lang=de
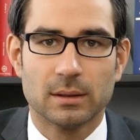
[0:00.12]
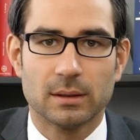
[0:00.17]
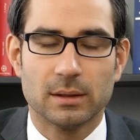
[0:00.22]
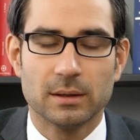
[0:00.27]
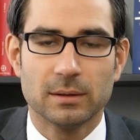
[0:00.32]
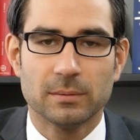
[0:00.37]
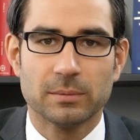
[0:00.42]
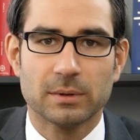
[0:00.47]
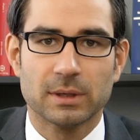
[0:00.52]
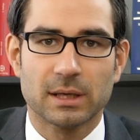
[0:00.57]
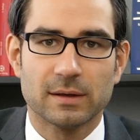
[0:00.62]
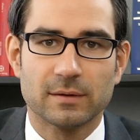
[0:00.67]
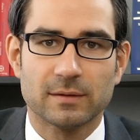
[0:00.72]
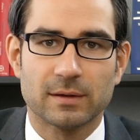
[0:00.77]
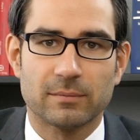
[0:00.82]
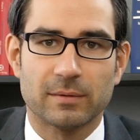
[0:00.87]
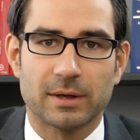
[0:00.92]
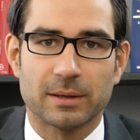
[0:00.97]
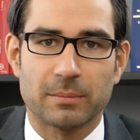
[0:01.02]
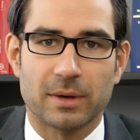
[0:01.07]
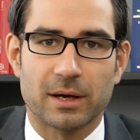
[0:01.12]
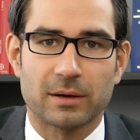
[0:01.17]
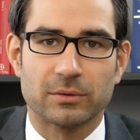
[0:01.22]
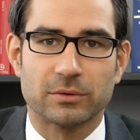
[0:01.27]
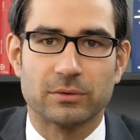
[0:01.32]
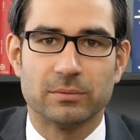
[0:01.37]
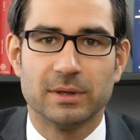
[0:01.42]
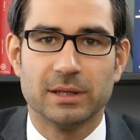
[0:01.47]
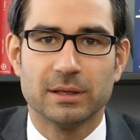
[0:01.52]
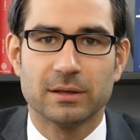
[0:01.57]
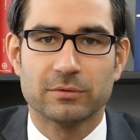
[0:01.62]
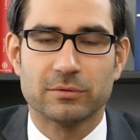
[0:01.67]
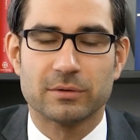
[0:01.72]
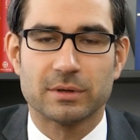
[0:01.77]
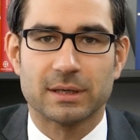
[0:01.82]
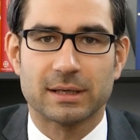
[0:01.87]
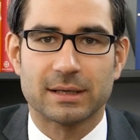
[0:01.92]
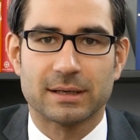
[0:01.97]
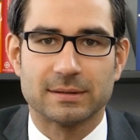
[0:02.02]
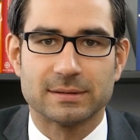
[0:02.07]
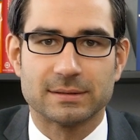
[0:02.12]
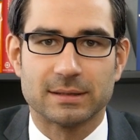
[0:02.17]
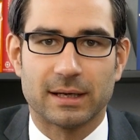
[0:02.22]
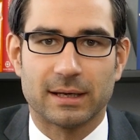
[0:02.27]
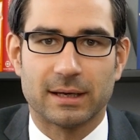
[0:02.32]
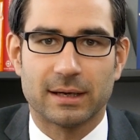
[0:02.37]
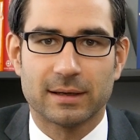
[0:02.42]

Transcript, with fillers: Ich bin Rechtsanwalt Markus Wehner von der Kanzlei